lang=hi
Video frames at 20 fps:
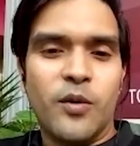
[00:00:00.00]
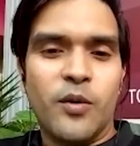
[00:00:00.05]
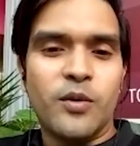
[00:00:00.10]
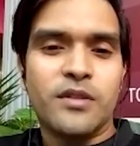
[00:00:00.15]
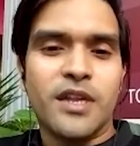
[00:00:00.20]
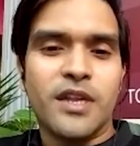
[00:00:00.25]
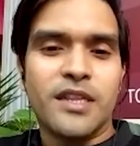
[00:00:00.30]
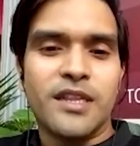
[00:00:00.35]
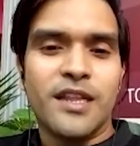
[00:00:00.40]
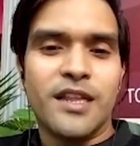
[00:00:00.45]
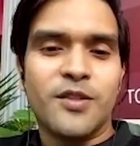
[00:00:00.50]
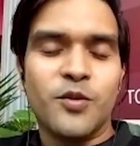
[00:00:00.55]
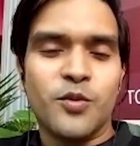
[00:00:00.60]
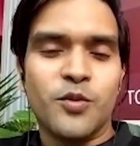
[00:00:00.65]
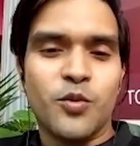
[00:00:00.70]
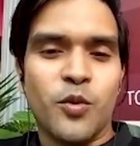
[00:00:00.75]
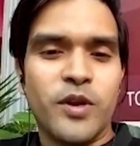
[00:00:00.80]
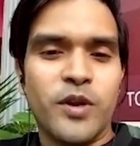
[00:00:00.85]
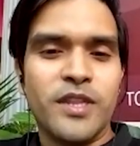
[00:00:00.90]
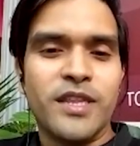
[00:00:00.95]
होता था तो
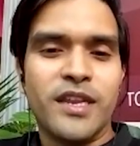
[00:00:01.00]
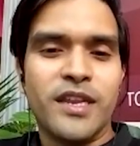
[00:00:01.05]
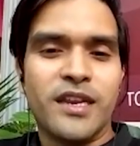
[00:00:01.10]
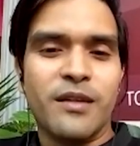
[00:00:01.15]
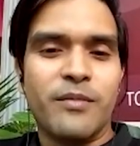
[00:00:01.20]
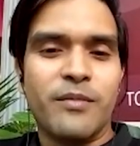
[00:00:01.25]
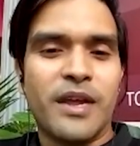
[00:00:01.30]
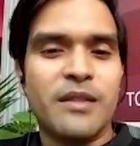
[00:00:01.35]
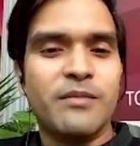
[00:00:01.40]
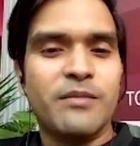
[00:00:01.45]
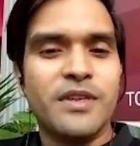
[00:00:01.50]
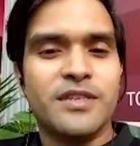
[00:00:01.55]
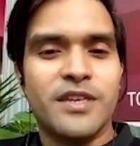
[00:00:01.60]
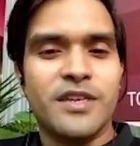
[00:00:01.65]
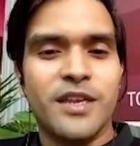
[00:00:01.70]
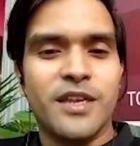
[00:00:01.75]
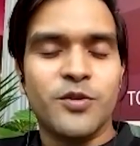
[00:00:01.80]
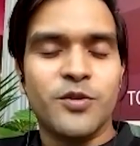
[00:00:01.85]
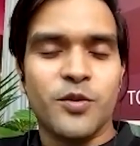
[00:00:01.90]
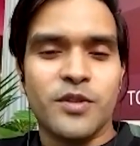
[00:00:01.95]
थोड़ी देर के बाद मैं
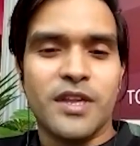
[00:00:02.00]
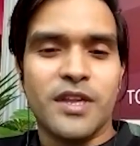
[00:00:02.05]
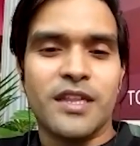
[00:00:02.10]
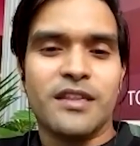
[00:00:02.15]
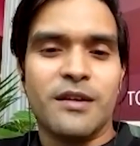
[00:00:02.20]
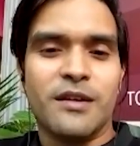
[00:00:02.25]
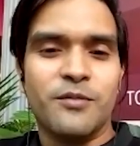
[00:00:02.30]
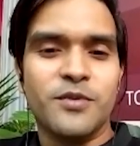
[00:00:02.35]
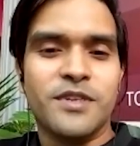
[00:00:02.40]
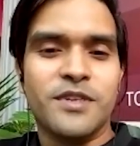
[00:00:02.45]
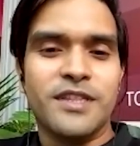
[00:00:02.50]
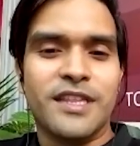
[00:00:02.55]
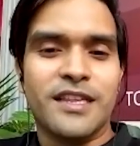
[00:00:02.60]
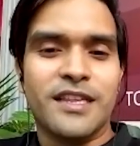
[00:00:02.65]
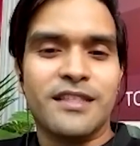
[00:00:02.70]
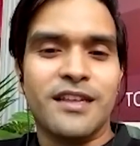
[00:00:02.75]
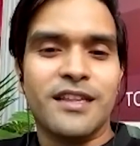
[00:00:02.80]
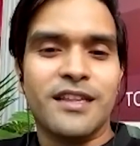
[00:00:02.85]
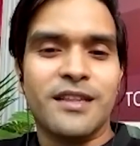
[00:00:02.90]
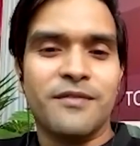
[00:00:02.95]
चेंज होता था मुझे
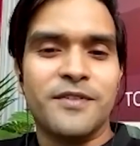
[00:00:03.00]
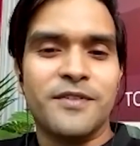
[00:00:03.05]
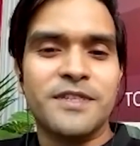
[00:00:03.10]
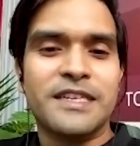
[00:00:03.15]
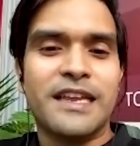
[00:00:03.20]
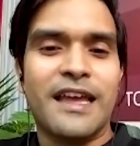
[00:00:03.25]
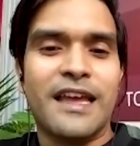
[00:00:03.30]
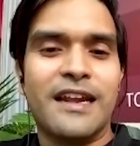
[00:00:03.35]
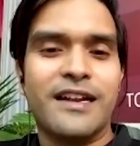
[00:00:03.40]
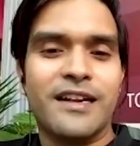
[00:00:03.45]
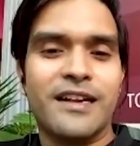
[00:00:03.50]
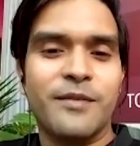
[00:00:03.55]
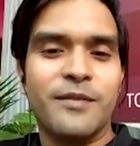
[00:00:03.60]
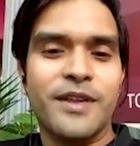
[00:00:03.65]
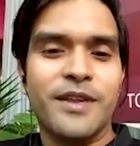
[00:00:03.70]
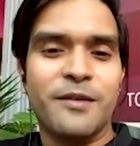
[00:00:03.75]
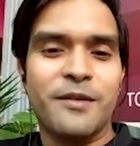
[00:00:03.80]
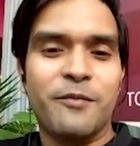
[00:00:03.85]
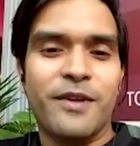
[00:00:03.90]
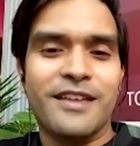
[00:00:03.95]
दिखता था फिजिकलिटी में
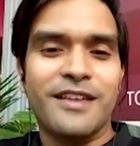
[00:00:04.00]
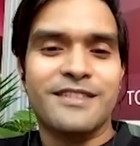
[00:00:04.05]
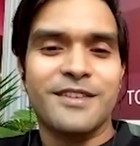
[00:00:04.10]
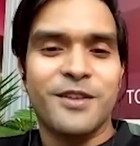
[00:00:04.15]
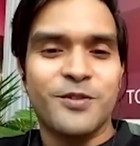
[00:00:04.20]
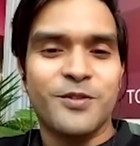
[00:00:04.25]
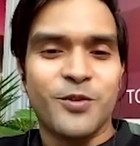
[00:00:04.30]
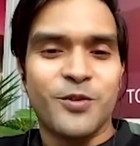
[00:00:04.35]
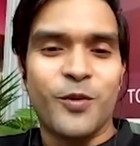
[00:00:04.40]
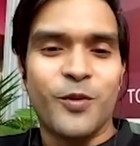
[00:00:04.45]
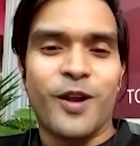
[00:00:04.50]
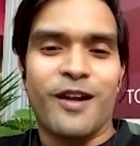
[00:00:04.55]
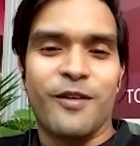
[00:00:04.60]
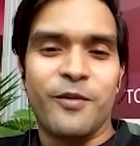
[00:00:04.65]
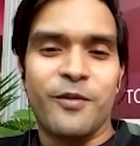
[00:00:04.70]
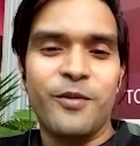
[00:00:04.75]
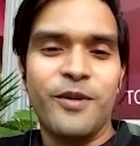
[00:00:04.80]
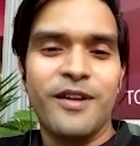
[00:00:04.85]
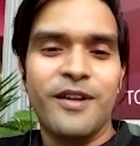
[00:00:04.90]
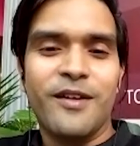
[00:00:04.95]
कि मैं चेंज हो रहा
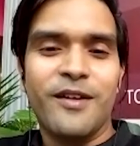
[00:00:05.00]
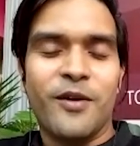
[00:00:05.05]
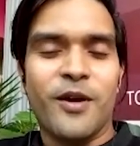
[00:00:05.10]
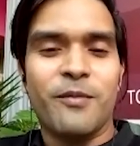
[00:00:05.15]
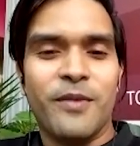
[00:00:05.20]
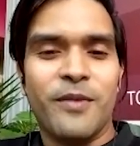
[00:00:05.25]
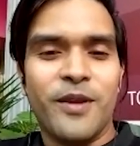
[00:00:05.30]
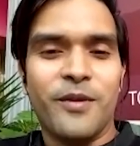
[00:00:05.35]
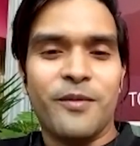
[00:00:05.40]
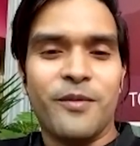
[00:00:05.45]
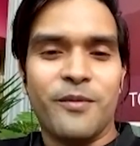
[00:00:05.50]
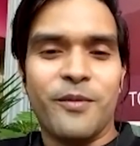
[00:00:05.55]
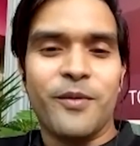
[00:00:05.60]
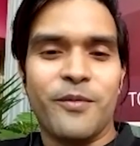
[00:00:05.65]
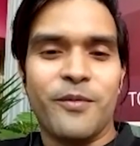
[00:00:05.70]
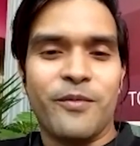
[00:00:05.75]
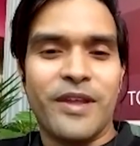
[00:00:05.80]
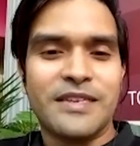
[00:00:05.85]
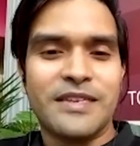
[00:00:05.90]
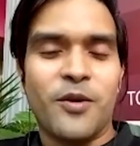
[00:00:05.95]
हूँ और मैं वो
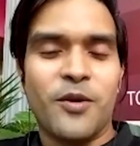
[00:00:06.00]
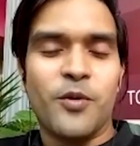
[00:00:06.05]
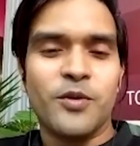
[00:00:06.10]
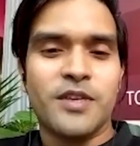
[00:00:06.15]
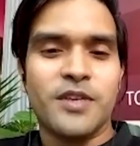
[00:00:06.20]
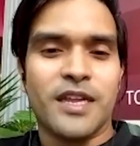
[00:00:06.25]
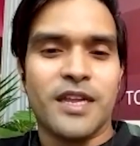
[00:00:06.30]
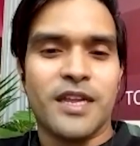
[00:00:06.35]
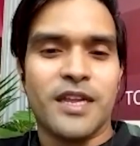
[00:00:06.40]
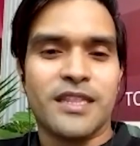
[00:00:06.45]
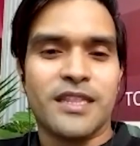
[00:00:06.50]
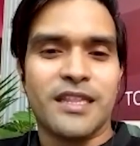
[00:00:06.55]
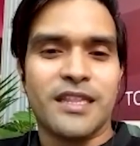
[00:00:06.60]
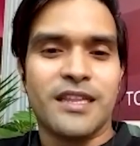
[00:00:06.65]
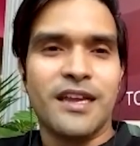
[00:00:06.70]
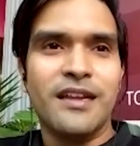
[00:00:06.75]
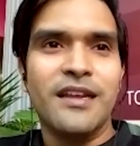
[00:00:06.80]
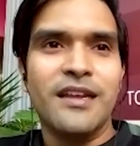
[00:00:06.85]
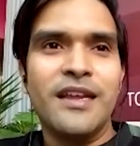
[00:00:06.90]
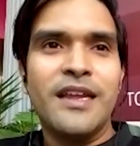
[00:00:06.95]
वैसा हो जाता
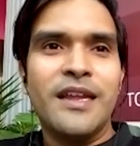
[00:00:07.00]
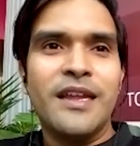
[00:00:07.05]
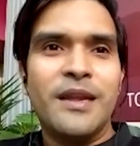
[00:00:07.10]
था